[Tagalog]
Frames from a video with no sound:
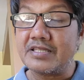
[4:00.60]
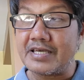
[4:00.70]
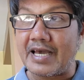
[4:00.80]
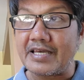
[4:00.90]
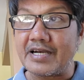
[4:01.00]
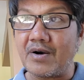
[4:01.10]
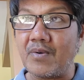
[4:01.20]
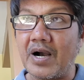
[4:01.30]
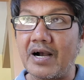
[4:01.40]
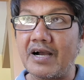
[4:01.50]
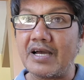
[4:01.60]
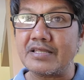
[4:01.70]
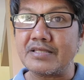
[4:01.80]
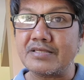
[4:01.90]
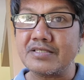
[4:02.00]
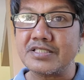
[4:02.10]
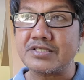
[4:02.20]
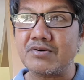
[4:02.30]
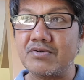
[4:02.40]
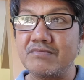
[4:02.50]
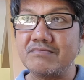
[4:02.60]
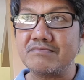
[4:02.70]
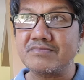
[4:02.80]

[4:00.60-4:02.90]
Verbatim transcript: Hindi kayang hawakan. So,